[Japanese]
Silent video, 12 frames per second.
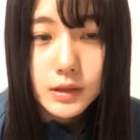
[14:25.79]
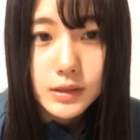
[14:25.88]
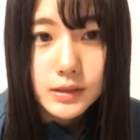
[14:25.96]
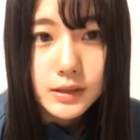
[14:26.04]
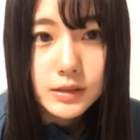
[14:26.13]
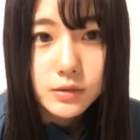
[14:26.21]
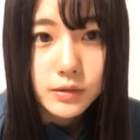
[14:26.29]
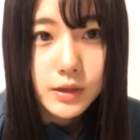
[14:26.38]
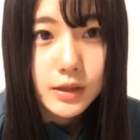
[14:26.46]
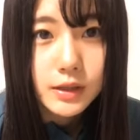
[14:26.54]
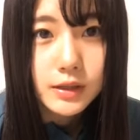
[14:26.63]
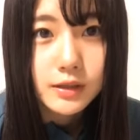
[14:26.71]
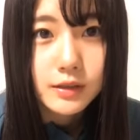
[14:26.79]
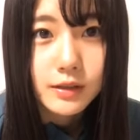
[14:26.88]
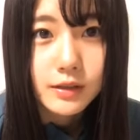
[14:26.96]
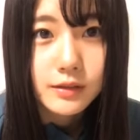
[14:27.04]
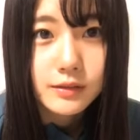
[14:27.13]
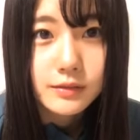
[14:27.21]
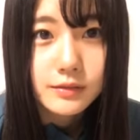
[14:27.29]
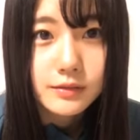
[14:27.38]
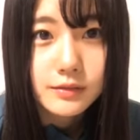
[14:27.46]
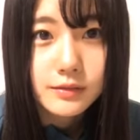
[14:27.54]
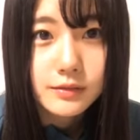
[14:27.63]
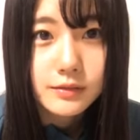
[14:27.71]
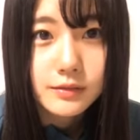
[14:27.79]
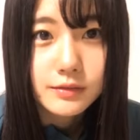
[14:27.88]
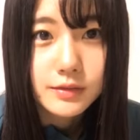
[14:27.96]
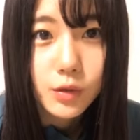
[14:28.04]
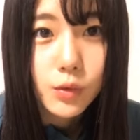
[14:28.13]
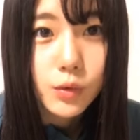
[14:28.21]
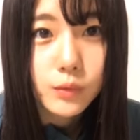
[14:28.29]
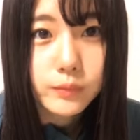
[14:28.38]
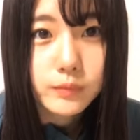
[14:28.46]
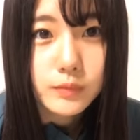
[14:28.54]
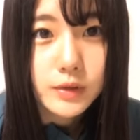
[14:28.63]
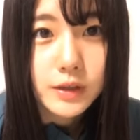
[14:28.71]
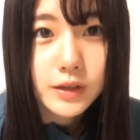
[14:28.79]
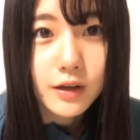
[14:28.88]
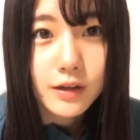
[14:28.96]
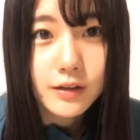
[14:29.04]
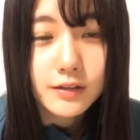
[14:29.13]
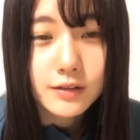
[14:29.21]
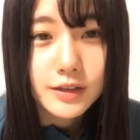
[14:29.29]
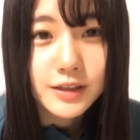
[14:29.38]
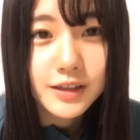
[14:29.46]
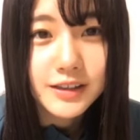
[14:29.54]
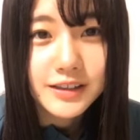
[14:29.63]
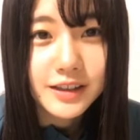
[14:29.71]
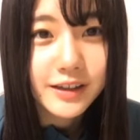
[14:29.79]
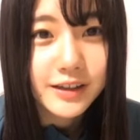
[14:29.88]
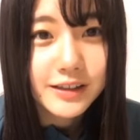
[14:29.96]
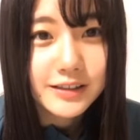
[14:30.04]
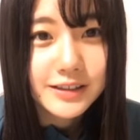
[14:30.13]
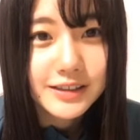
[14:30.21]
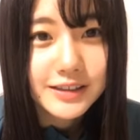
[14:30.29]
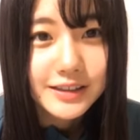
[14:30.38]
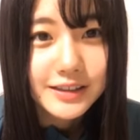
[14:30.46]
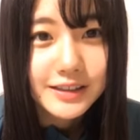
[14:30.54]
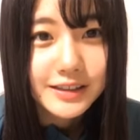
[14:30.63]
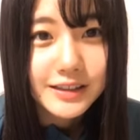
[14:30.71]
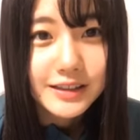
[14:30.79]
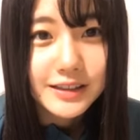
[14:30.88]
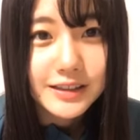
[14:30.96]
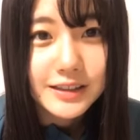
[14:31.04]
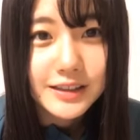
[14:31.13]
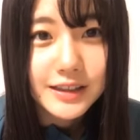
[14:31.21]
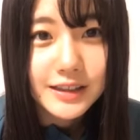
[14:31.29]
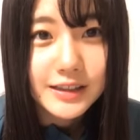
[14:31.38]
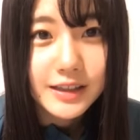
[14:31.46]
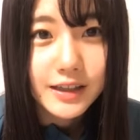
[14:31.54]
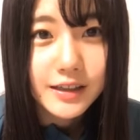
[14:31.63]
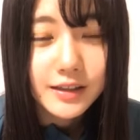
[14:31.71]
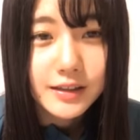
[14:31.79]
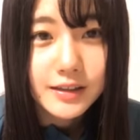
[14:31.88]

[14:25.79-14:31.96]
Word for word: いなさそうだななんかおいたいたいたいたいた